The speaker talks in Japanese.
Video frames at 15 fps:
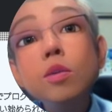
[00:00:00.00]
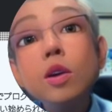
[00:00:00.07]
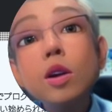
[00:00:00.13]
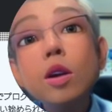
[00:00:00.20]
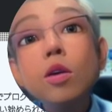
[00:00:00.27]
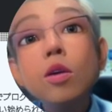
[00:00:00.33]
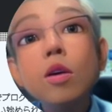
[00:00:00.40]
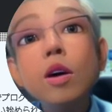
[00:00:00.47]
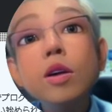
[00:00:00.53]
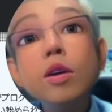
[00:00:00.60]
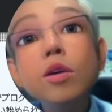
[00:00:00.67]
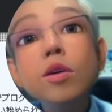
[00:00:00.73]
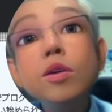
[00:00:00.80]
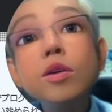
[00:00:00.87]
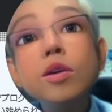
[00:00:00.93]
めた時は
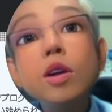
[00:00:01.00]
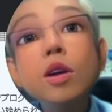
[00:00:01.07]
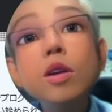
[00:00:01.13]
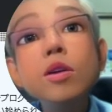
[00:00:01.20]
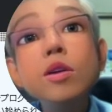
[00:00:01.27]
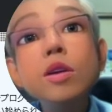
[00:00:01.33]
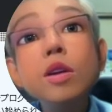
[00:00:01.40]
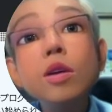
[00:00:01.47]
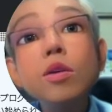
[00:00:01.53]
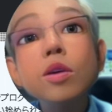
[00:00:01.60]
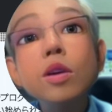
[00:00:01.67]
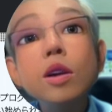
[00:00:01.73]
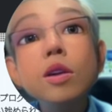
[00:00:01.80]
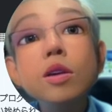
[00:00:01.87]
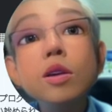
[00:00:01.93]
よんてんゼロ
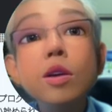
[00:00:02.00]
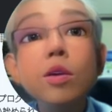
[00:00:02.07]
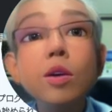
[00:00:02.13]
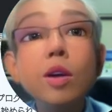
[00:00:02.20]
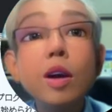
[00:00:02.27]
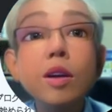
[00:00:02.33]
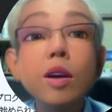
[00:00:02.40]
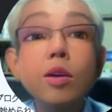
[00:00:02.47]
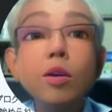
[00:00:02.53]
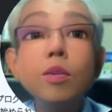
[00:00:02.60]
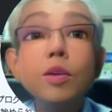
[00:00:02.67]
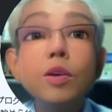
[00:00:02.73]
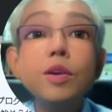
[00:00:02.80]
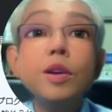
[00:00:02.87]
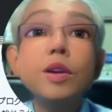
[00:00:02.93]
てんゼロ だったと
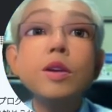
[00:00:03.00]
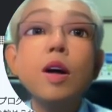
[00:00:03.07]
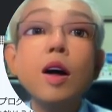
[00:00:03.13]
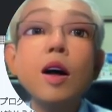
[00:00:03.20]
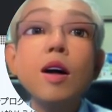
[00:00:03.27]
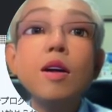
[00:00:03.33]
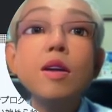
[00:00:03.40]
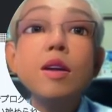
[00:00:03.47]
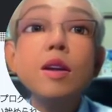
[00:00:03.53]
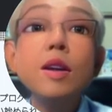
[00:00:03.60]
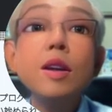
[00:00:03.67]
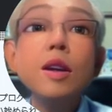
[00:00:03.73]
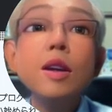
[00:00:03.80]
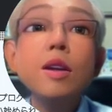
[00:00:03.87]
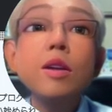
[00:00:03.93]
思うんですが、
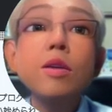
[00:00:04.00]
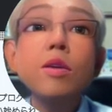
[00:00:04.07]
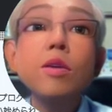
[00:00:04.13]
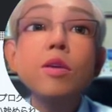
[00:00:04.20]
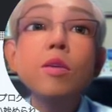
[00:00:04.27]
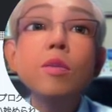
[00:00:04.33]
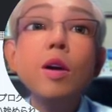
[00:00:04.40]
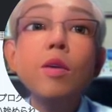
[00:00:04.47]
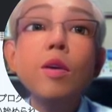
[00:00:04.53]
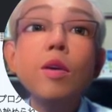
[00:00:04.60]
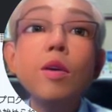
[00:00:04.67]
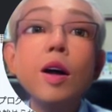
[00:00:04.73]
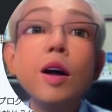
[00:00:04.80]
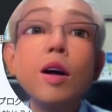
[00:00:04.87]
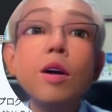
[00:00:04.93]
と今
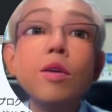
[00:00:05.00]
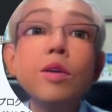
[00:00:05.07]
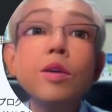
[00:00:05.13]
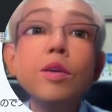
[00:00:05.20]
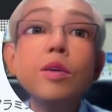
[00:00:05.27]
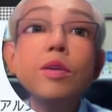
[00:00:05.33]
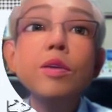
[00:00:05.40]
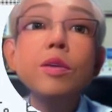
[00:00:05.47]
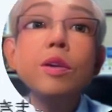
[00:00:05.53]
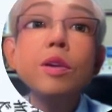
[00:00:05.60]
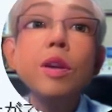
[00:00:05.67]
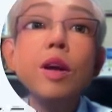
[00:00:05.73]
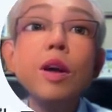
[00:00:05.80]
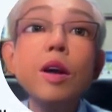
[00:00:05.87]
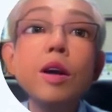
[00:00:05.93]
は よん
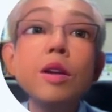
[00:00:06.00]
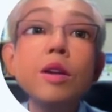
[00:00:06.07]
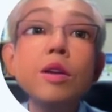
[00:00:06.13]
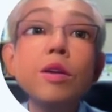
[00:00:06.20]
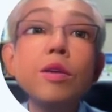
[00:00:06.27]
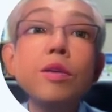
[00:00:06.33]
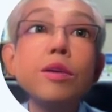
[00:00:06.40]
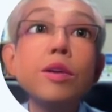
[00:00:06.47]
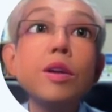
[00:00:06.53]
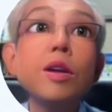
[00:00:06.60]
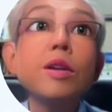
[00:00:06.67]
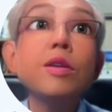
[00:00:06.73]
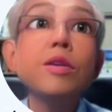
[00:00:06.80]
てんよんて